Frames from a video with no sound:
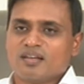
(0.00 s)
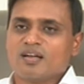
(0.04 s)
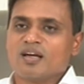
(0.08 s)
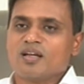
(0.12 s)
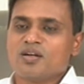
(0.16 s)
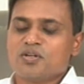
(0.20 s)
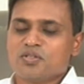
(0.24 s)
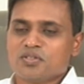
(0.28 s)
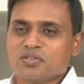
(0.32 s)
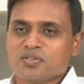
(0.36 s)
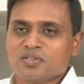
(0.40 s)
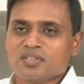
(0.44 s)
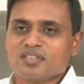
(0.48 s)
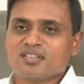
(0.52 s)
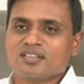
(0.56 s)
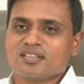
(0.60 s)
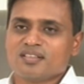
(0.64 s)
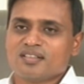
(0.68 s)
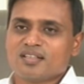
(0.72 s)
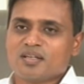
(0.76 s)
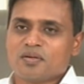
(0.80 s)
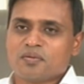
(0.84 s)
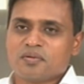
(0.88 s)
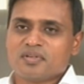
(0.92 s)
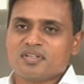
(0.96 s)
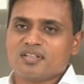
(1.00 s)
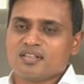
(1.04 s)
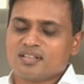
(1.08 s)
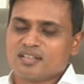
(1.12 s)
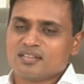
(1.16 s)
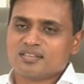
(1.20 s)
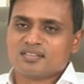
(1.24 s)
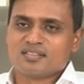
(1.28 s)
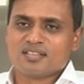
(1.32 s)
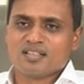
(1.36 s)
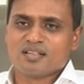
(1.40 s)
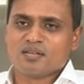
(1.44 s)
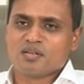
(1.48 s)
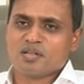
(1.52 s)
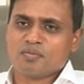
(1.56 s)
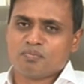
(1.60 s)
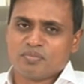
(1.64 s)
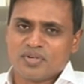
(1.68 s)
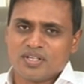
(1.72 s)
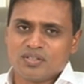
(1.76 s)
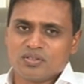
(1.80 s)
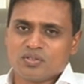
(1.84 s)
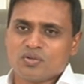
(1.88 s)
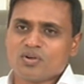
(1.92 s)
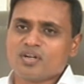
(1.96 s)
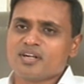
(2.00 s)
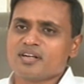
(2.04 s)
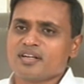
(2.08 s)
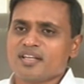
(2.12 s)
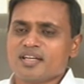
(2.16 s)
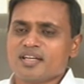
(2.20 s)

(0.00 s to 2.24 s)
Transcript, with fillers: ఆలోచన ఉందని కాబట్టి ఖచ్చితంగా ప్రతి ఒక్కటి